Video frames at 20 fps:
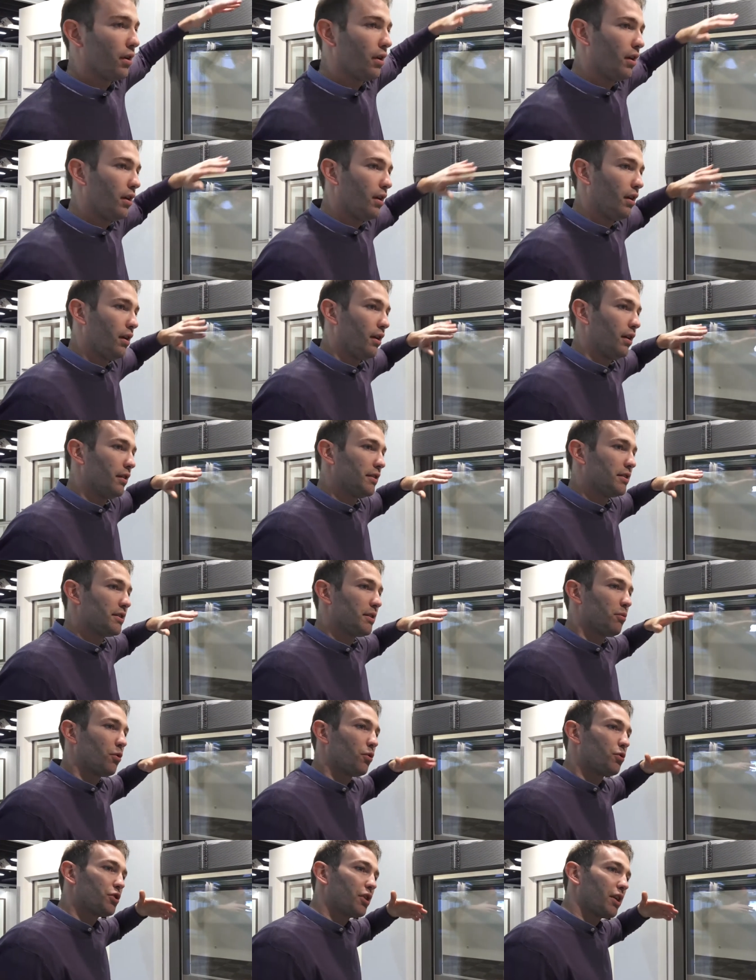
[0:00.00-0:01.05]
eh,
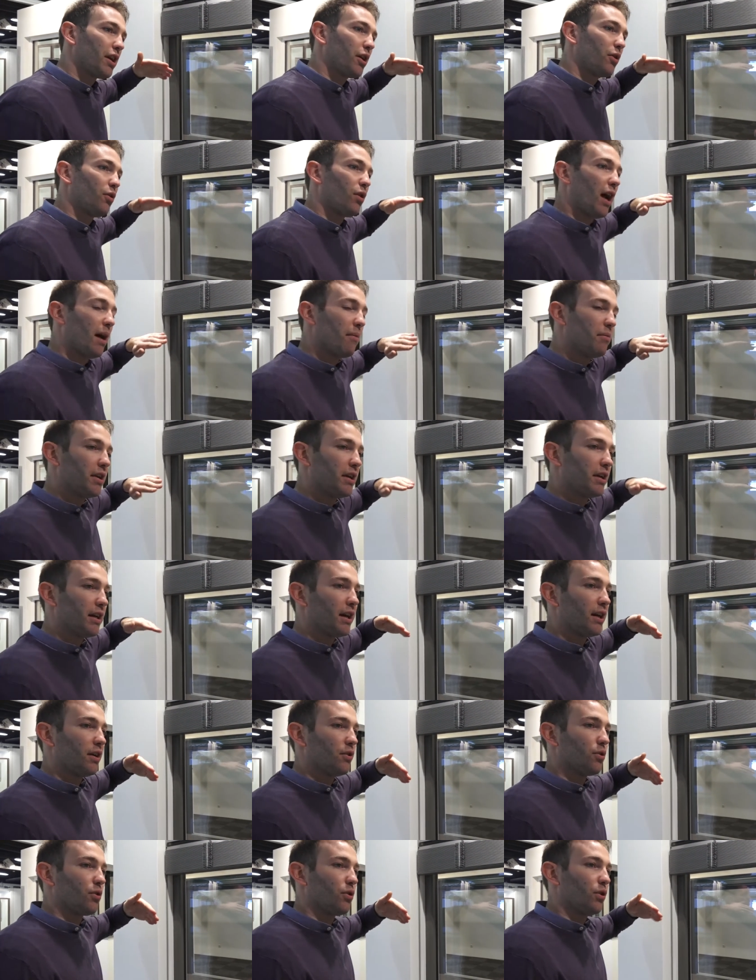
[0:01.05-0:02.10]
diciamo così regolabili
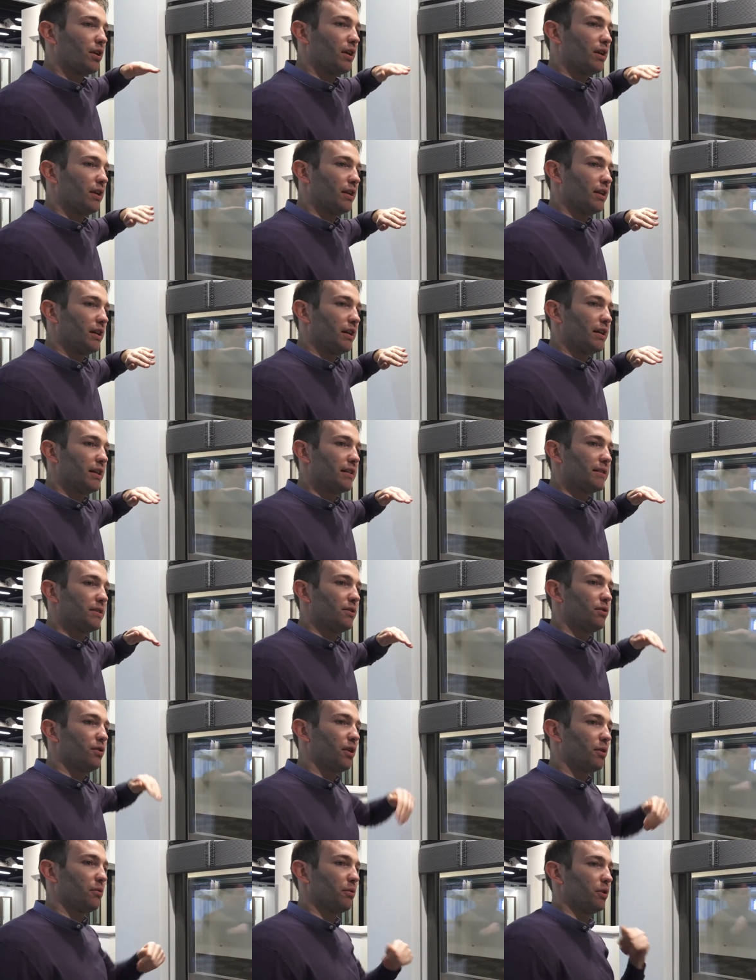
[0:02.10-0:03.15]
nella loro
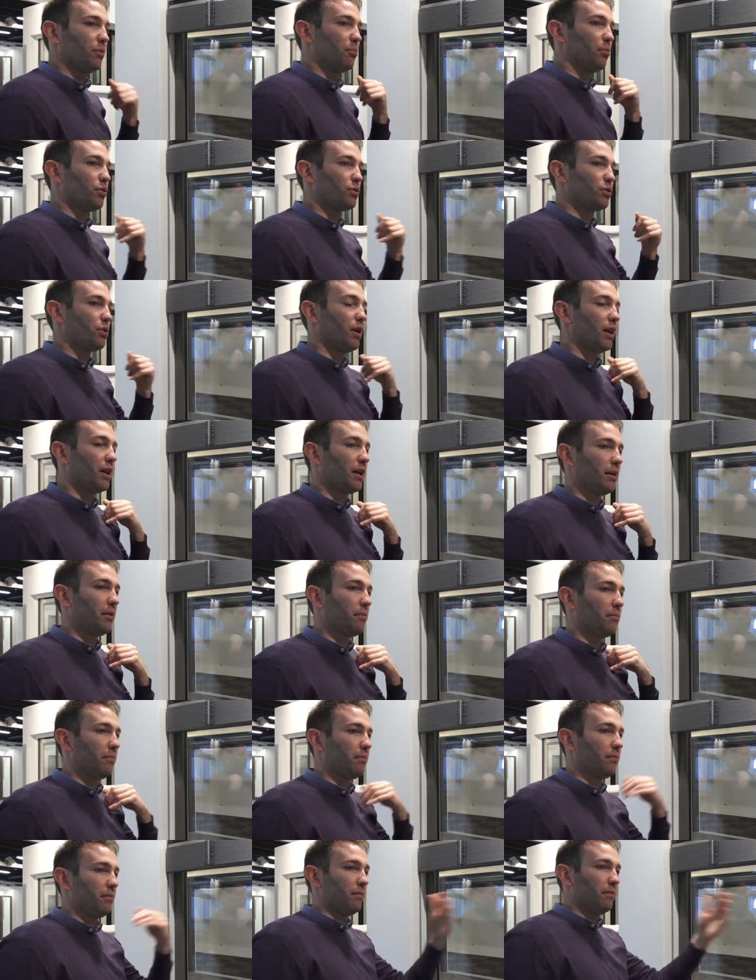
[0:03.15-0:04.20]
inclinazione, quindi posso
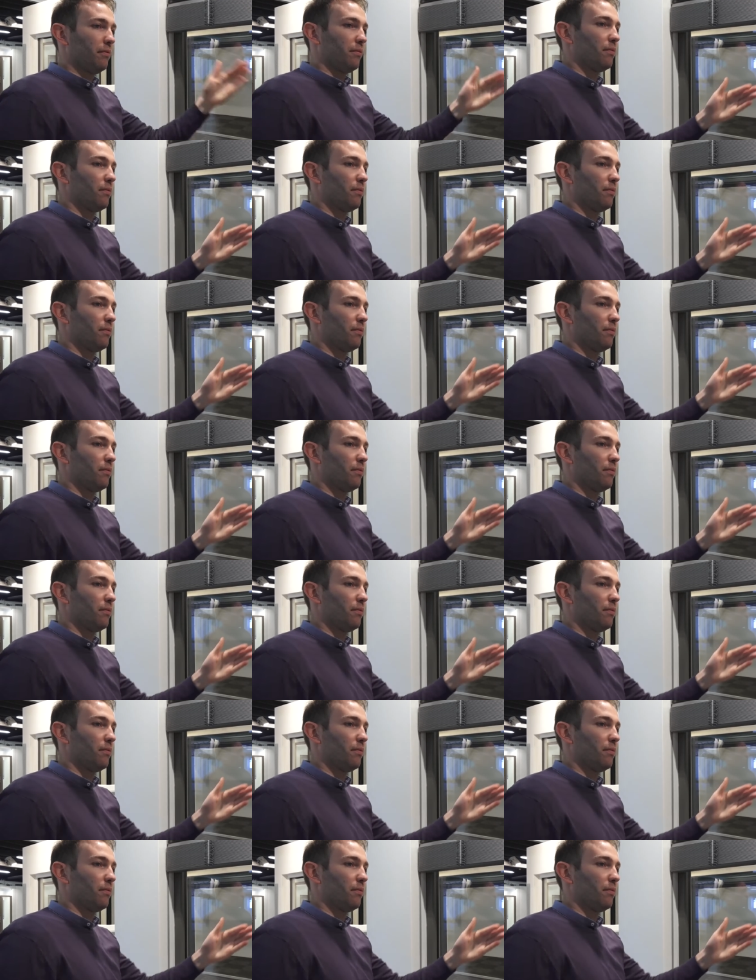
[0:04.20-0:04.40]
anche